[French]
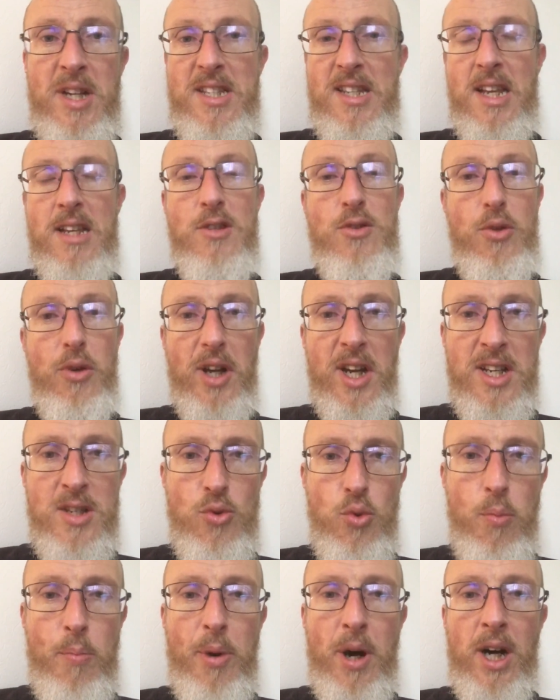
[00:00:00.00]
ça ne se
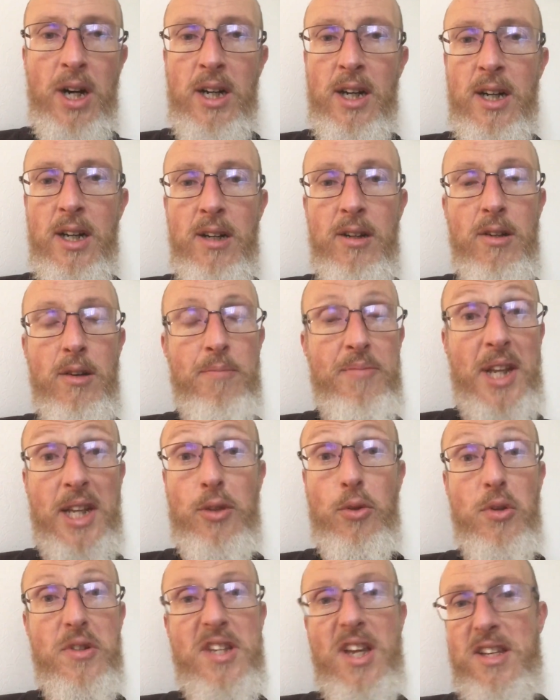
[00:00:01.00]
résout pas, euh, peut-être
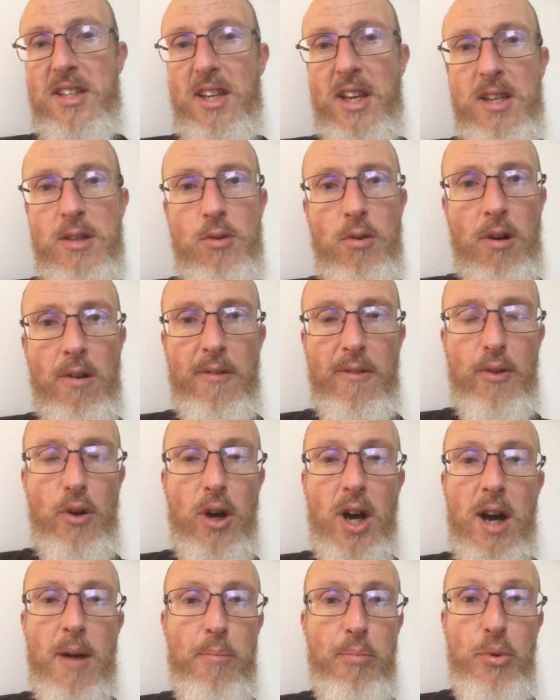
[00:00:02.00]
que ça se
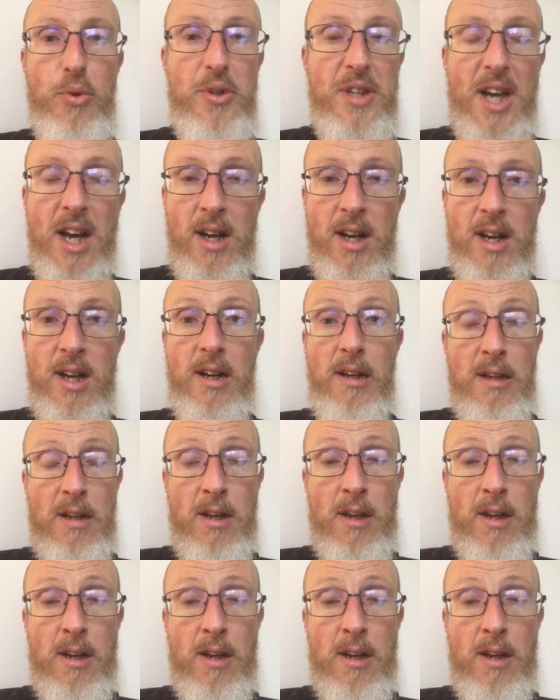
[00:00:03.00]
résolvera plus tard.